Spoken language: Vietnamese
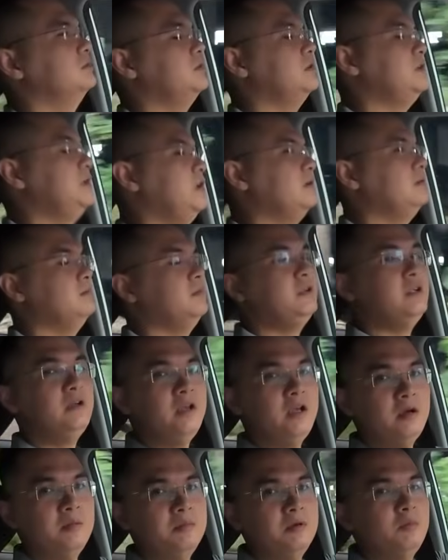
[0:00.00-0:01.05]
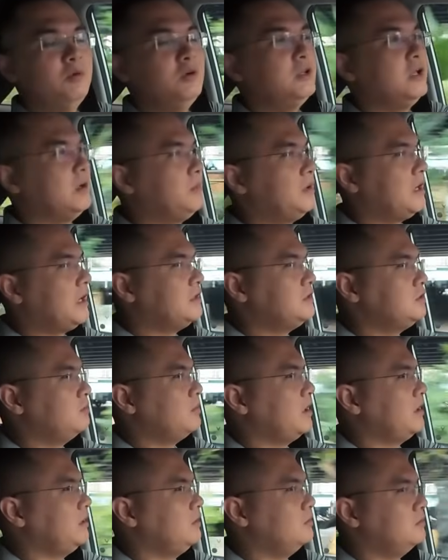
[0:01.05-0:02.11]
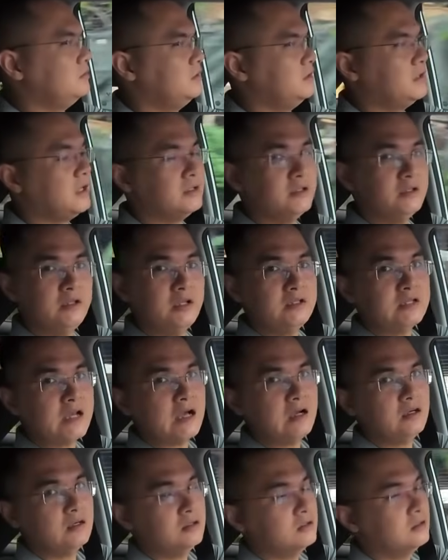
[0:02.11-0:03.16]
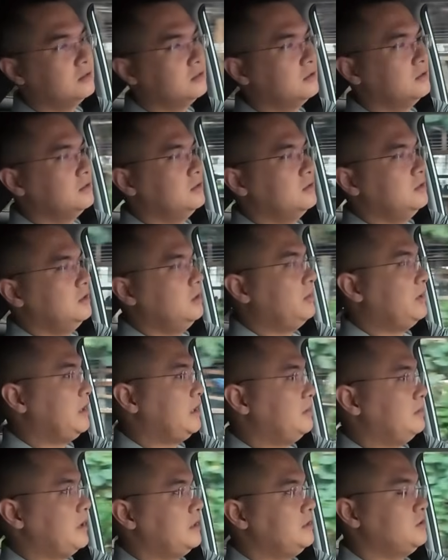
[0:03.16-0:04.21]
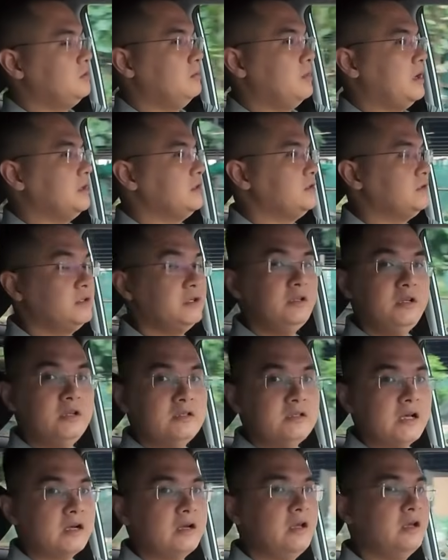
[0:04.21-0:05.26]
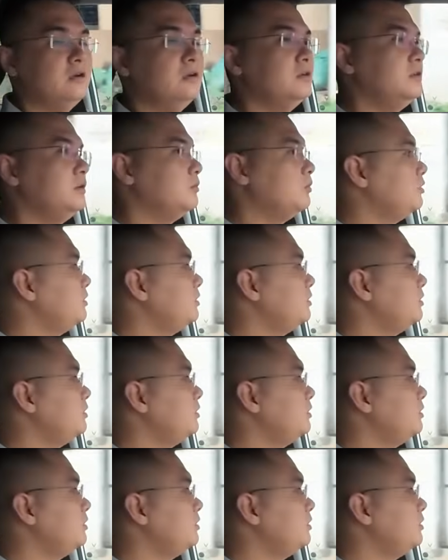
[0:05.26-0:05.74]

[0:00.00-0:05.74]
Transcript: xe điện mà tiết kiệm mà mỗi tháng mất hai triệu bảy rồi thì khác gì tiền xăng nếu anh em 2 triệu 7 chưa tính tiền sạc điện nữa thì